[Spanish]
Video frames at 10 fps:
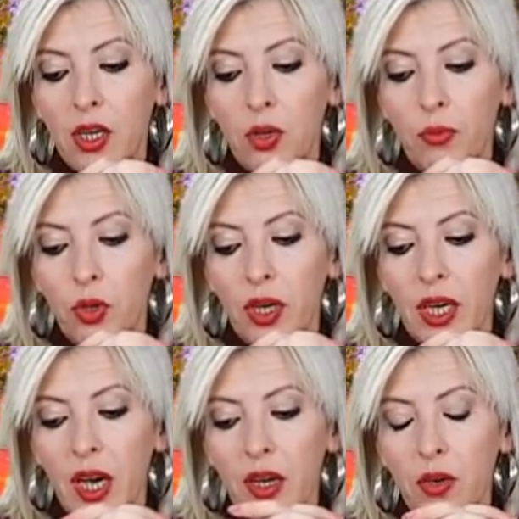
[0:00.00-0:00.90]
como que
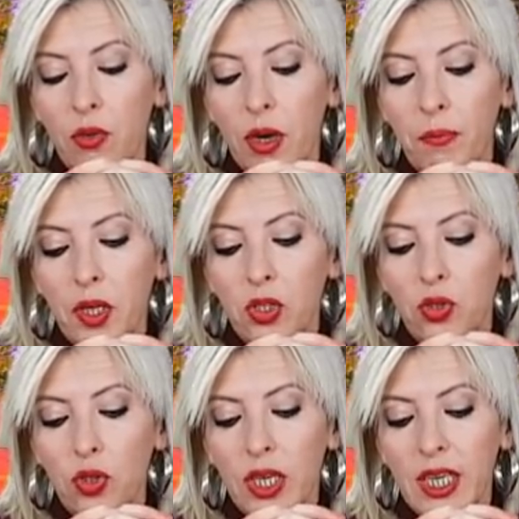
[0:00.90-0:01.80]
hay una
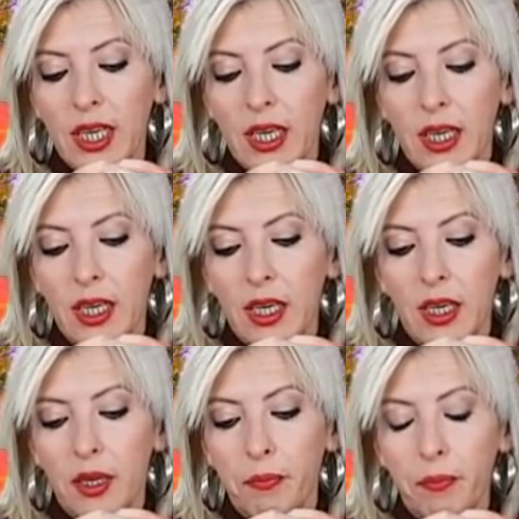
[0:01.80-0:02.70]
persona
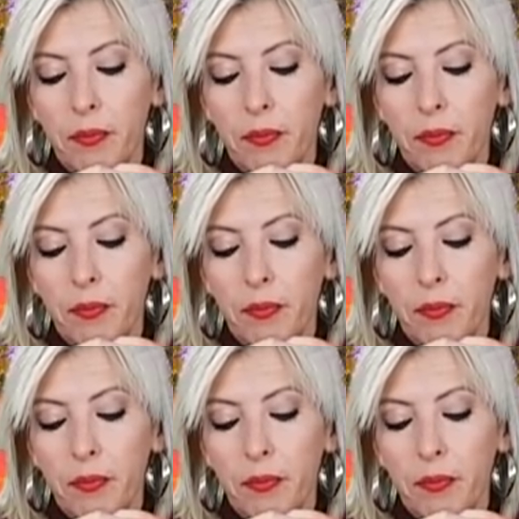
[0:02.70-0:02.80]
que,